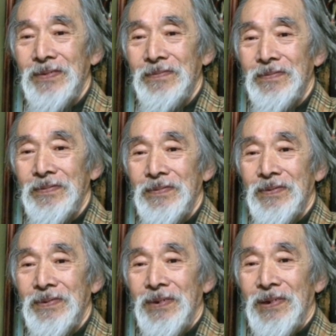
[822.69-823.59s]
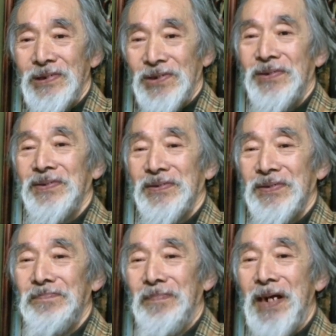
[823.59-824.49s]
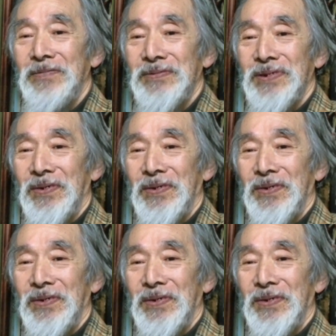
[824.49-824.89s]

ピエロですね。そうそうそう、うまく